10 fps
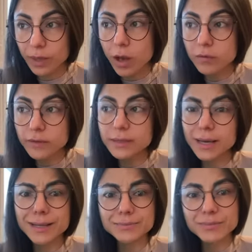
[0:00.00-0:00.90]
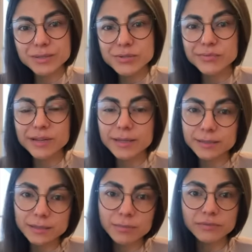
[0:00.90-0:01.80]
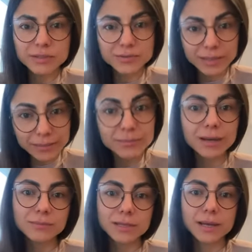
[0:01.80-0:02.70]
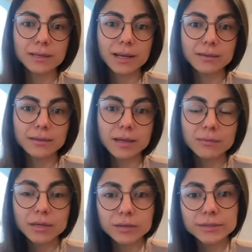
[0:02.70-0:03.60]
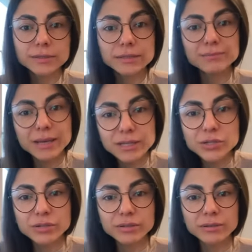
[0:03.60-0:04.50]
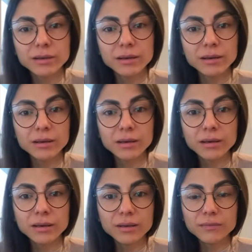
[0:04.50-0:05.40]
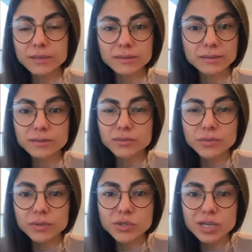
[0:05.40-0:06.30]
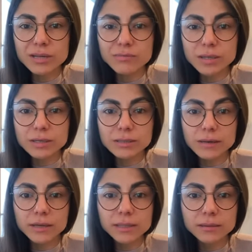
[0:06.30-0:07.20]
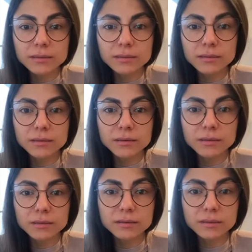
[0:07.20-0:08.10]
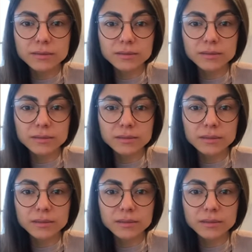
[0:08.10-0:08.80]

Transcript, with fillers: Auch wenn die alten Menschen vielleicht nicht mehr viel zu leben haben, sagen andere, aber Leute, es sind Menschen. Was ist nur geschehen mit dieser Welt? Das ist